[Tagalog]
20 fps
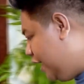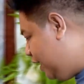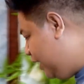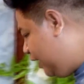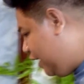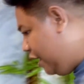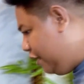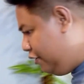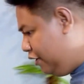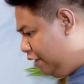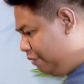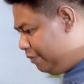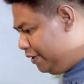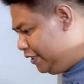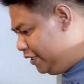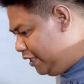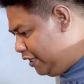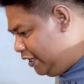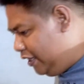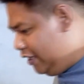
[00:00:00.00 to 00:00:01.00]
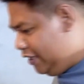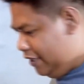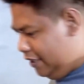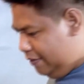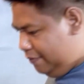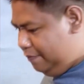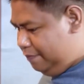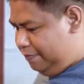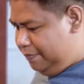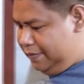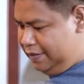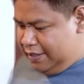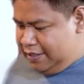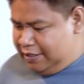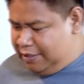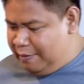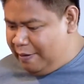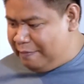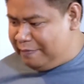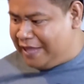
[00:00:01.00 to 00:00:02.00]
dali, ano naman yan, eh.
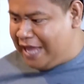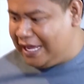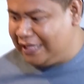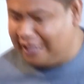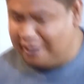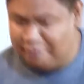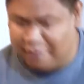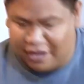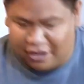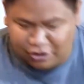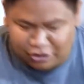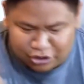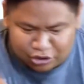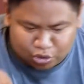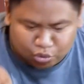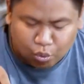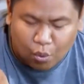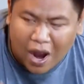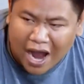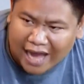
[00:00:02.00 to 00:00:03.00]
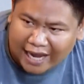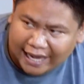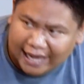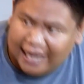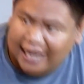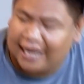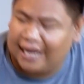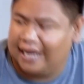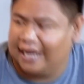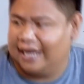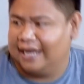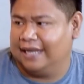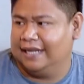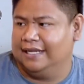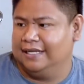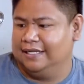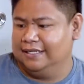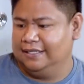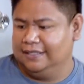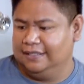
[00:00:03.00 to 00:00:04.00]
Di ba, dati meron yung swan.
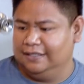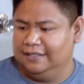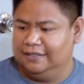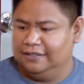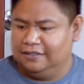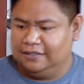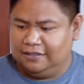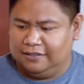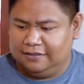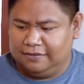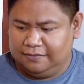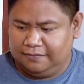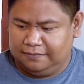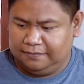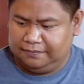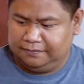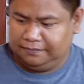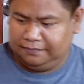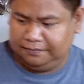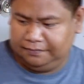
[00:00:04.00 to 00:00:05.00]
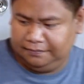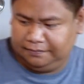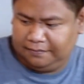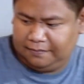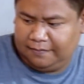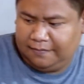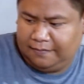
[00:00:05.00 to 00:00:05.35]
Swan, ito, pinakamadali.